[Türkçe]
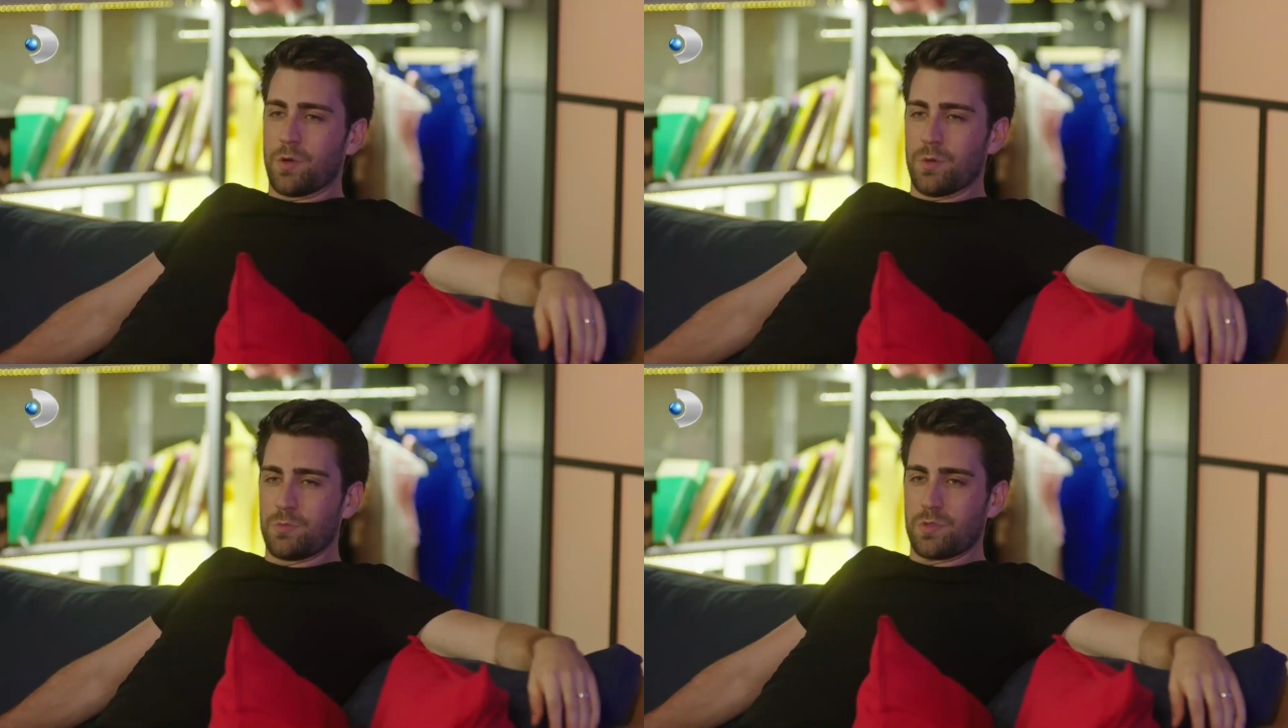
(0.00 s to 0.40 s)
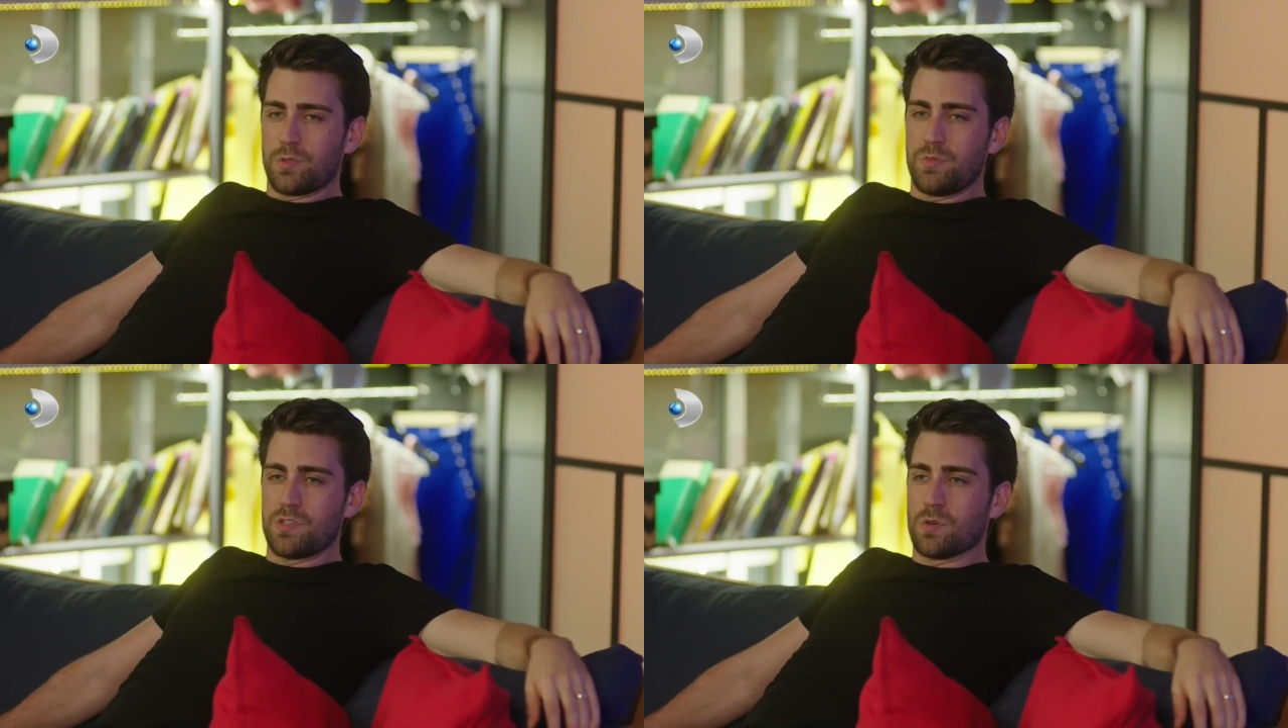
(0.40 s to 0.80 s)
koymuştur,
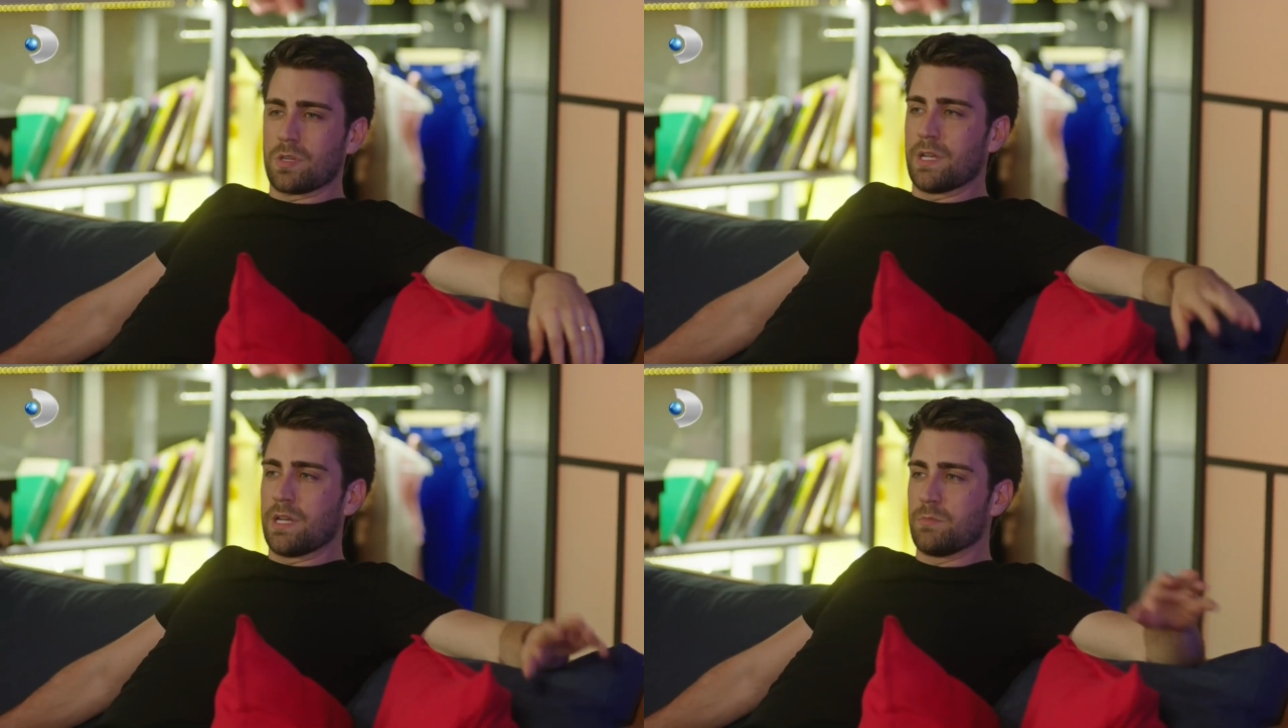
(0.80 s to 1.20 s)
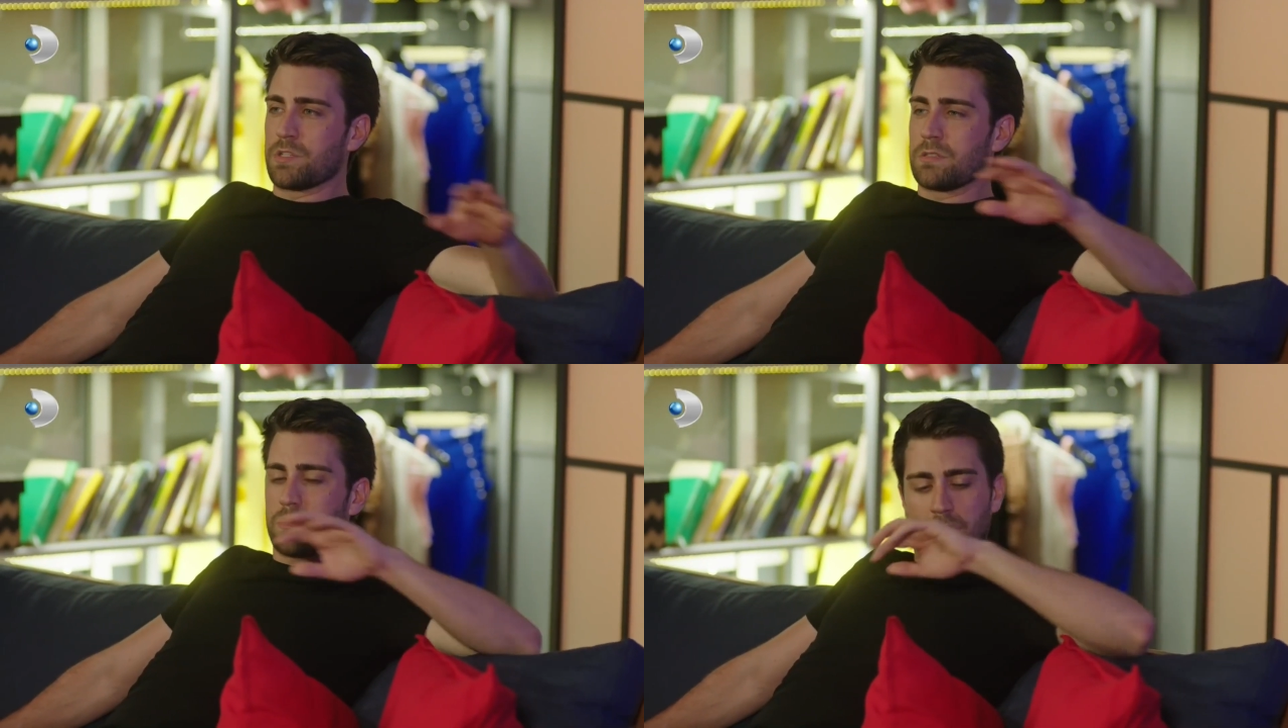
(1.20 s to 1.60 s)
biz yokken
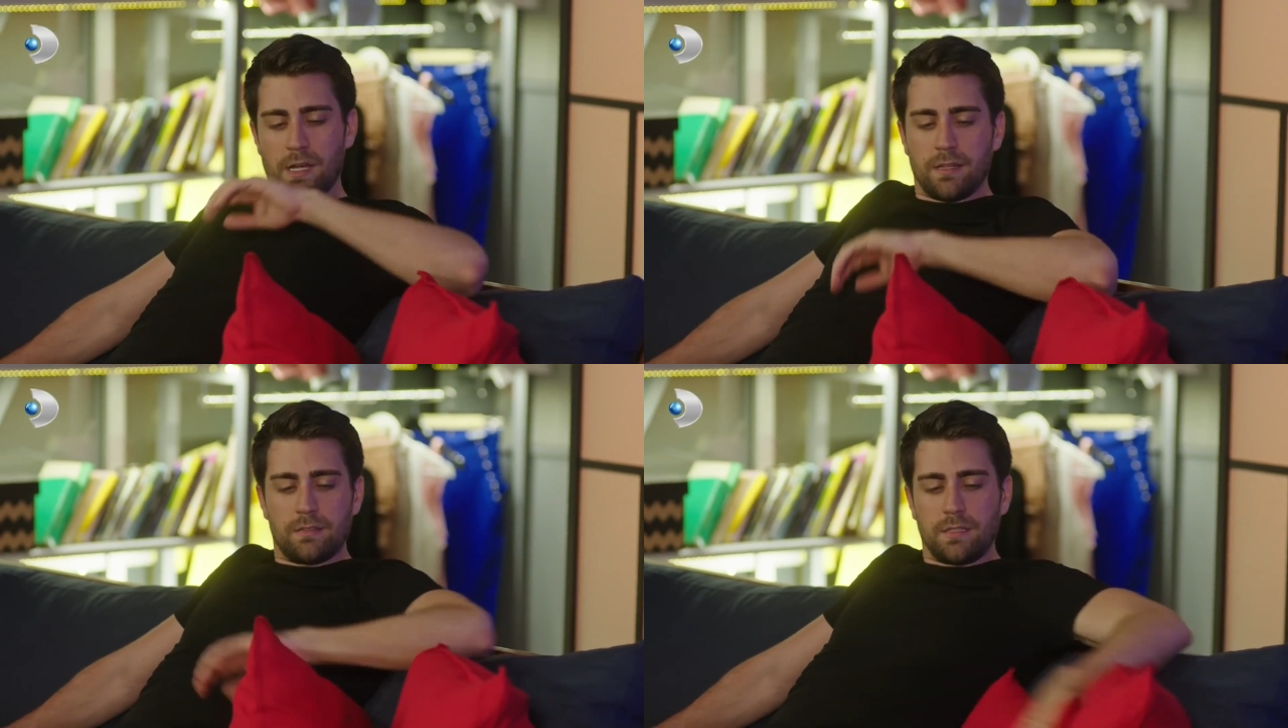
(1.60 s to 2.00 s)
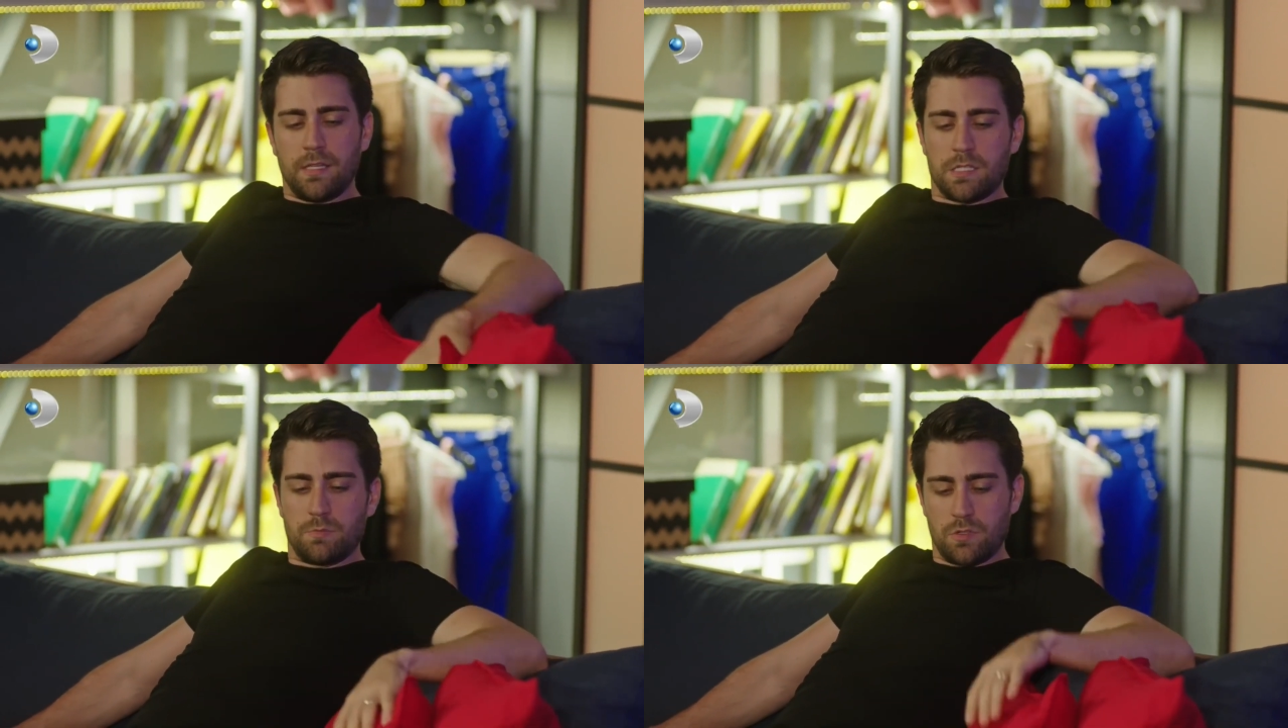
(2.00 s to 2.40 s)
almıştır. Artık
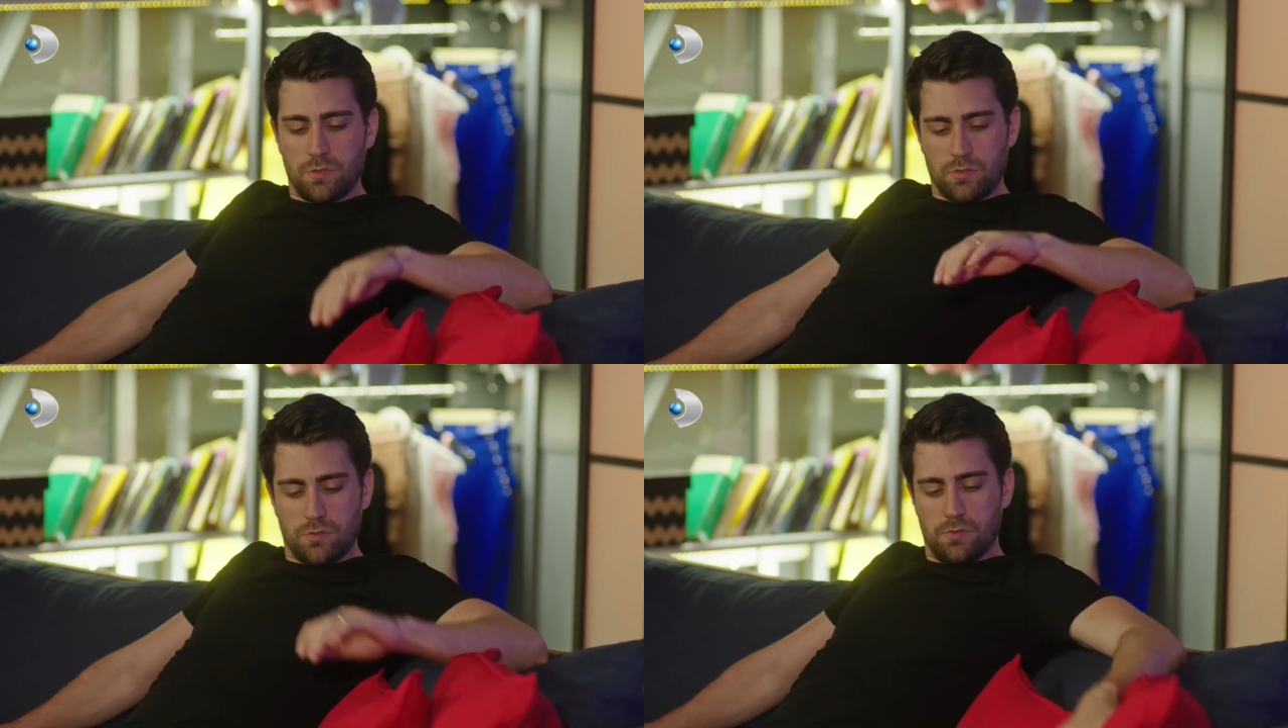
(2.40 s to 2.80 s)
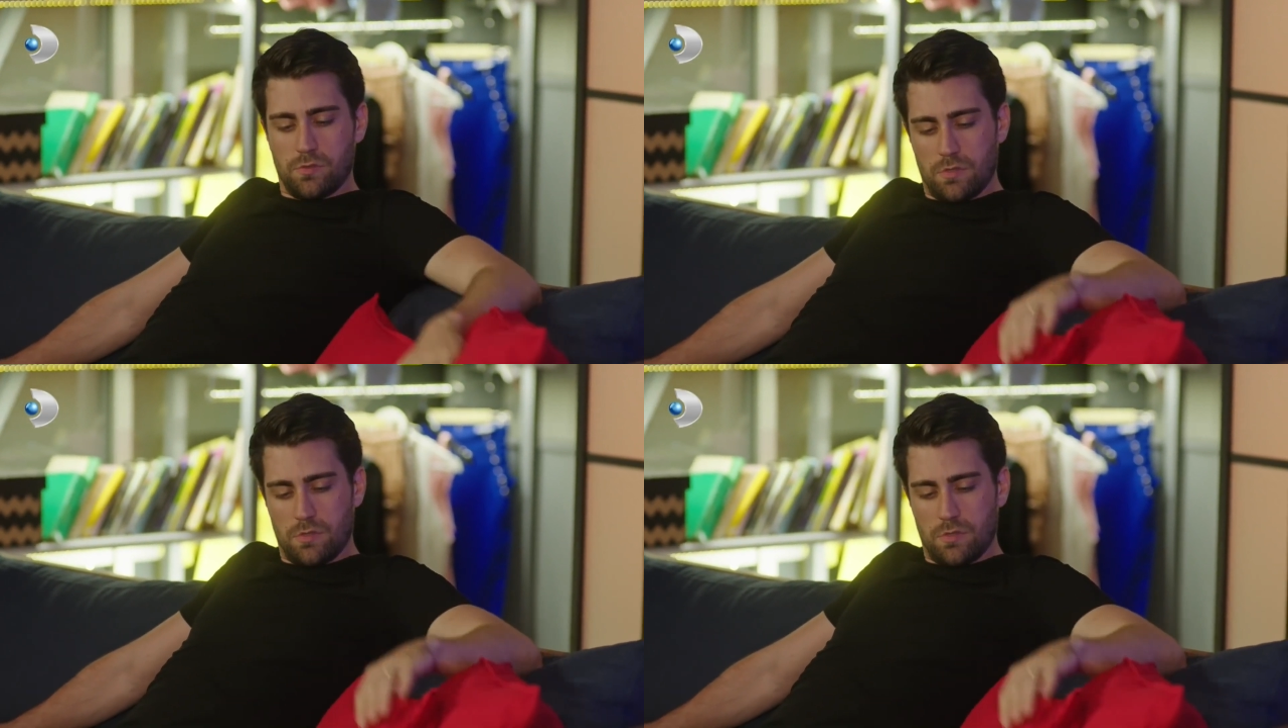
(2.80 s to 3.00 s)
geçmiş olsun.